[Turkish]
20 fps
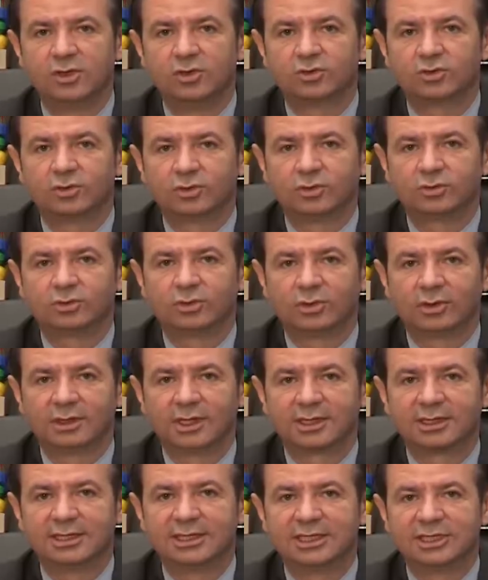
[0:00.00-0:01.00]
Sonuç
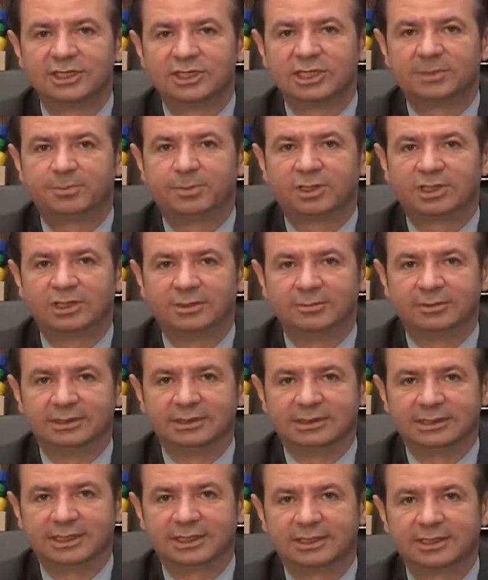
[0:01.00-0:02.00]
olarak cilt
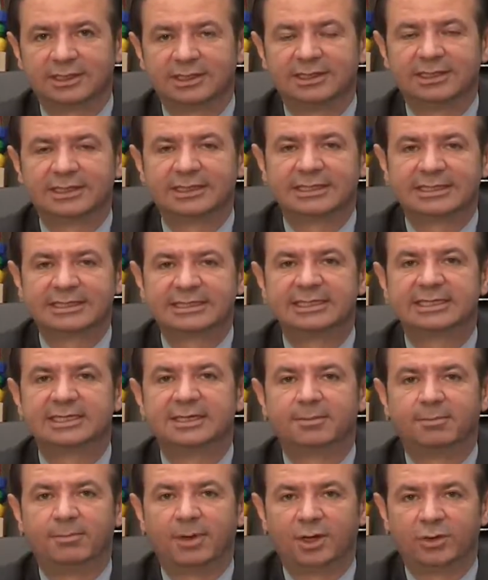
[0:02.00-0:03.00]
bakımında
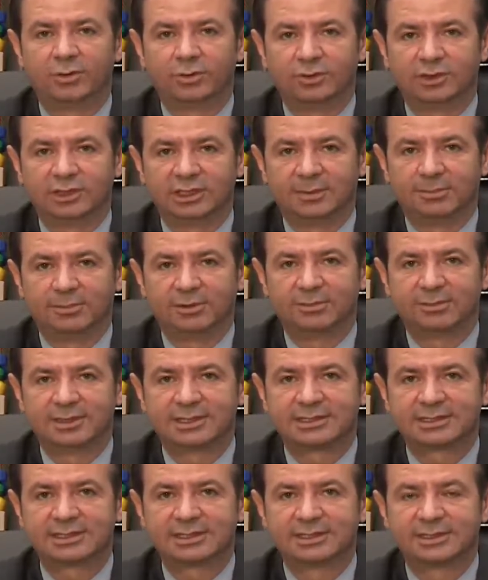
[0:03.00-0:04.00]
sık banyonun
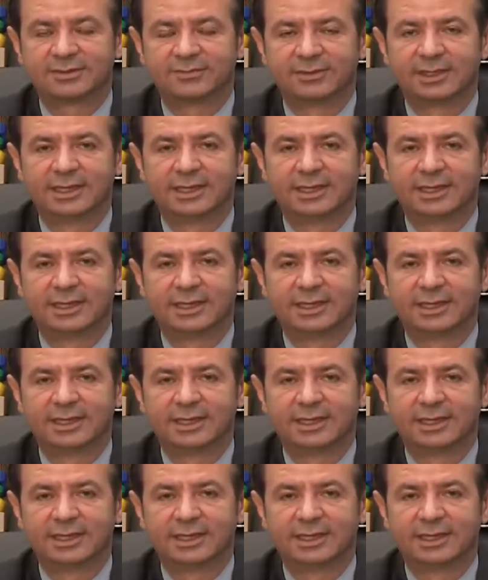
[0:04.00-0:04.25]
yapılması,